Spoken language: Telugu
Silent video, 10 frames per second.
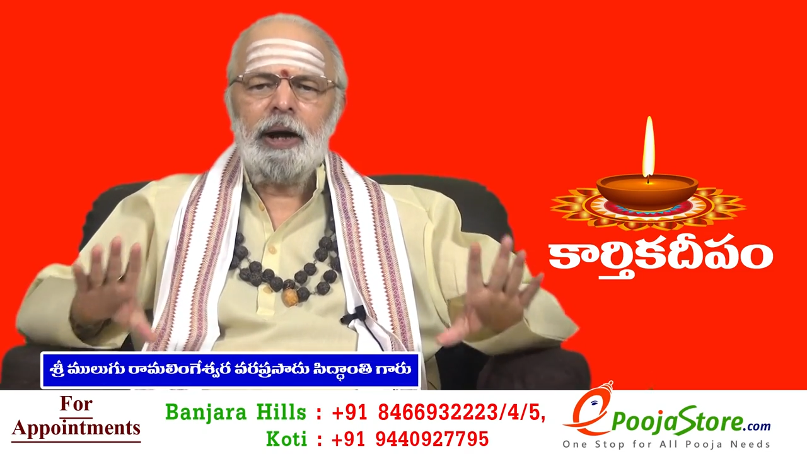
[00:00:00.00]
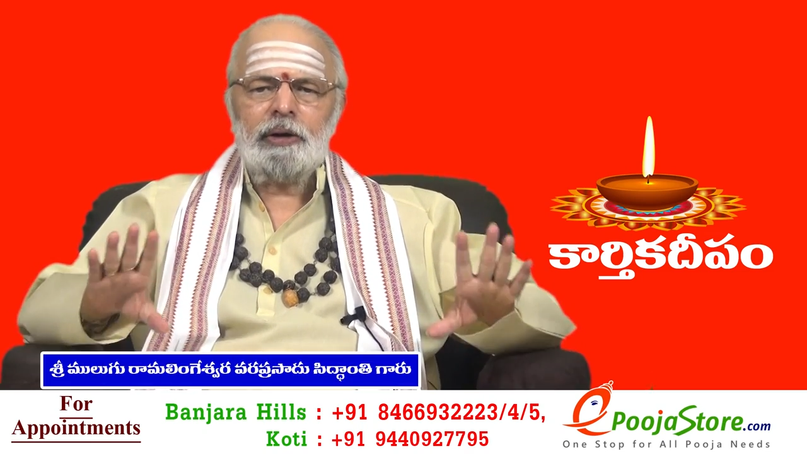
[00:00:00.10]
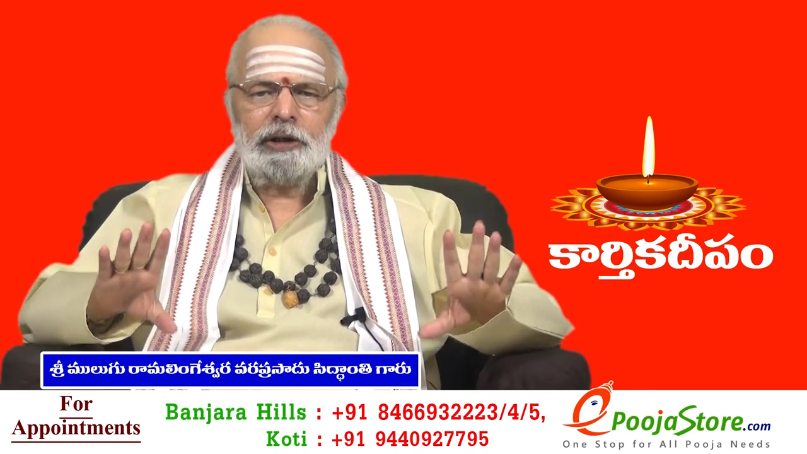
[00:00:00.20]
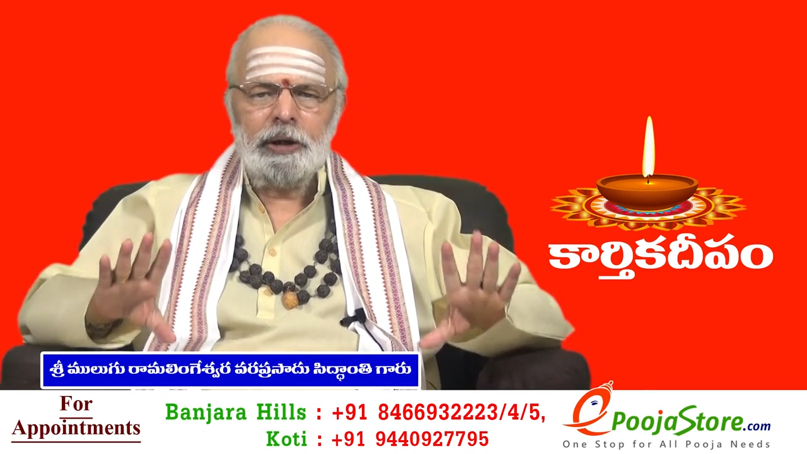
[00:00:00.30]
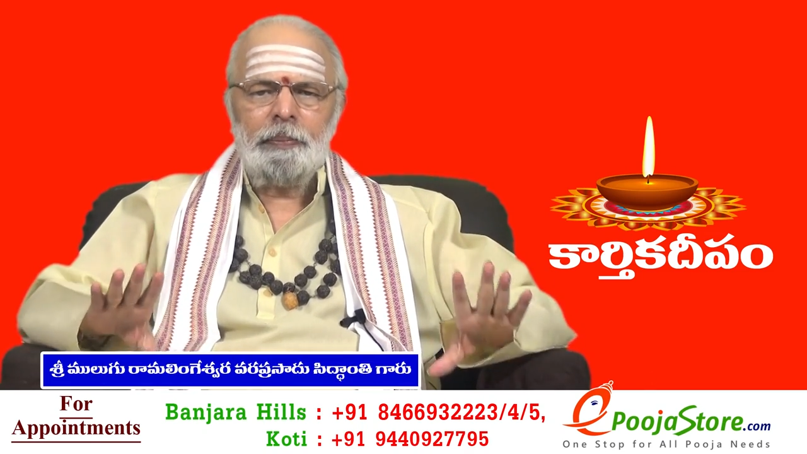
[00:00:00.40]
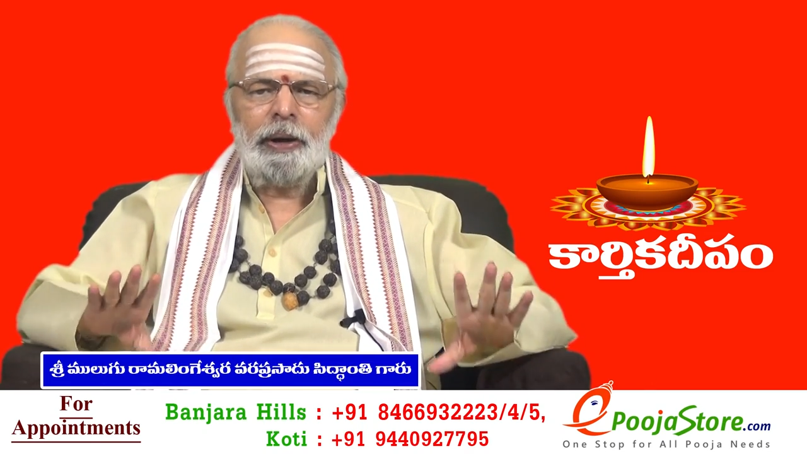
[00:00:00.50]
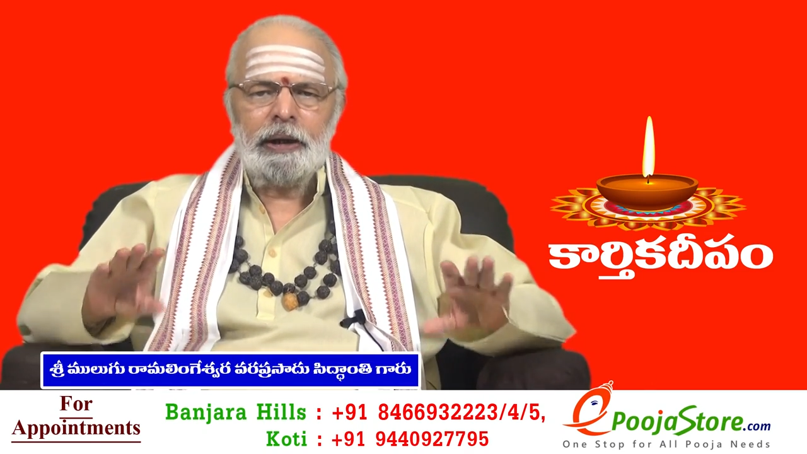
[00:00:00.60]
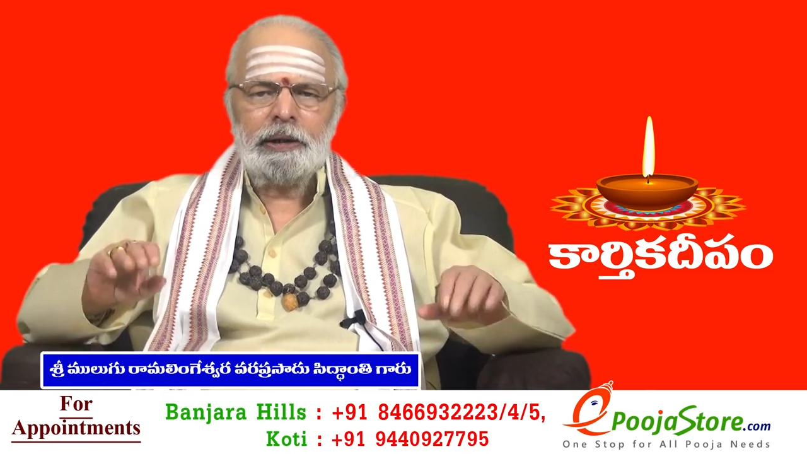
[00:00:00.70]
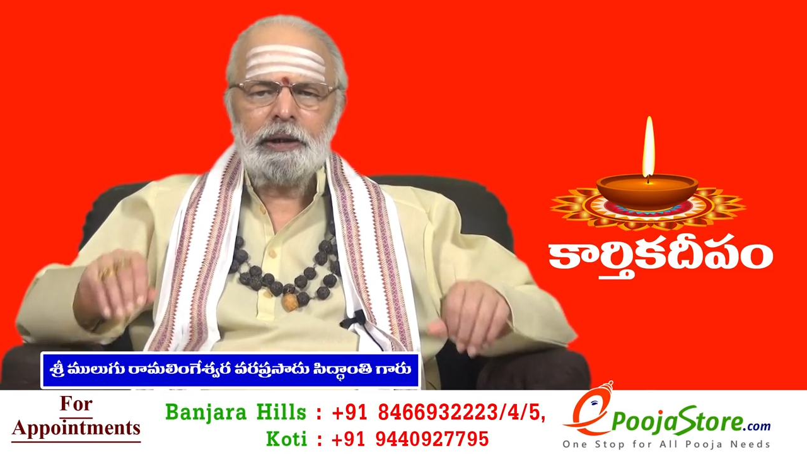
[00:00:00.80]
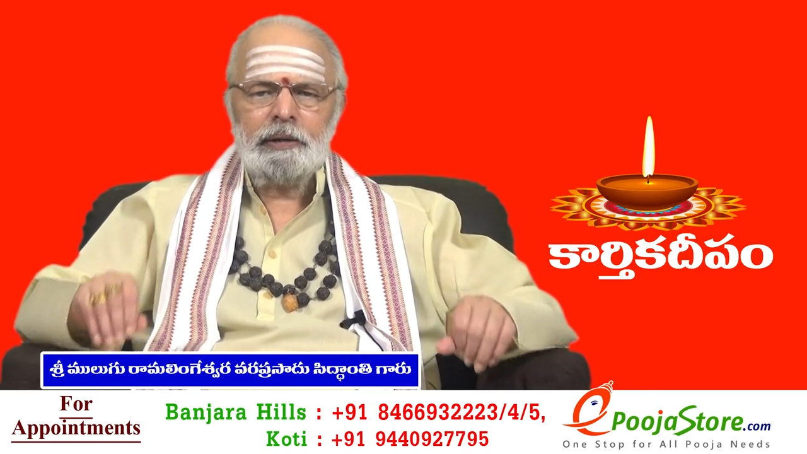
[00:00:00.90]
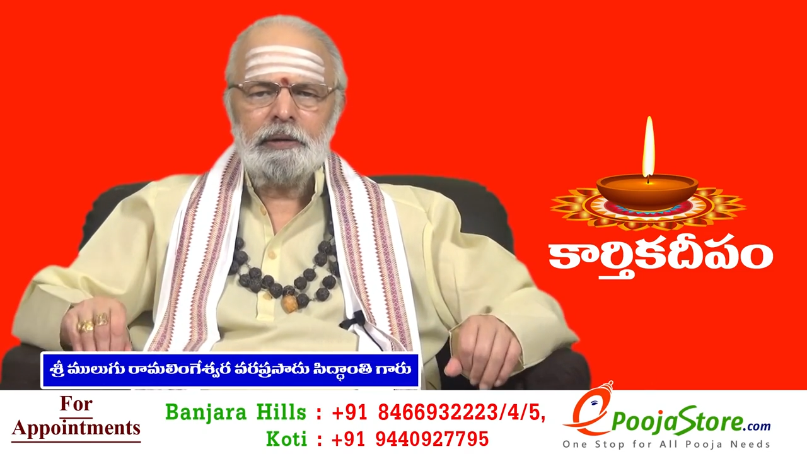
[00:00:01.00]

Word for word: మాట చెప్పాలంటే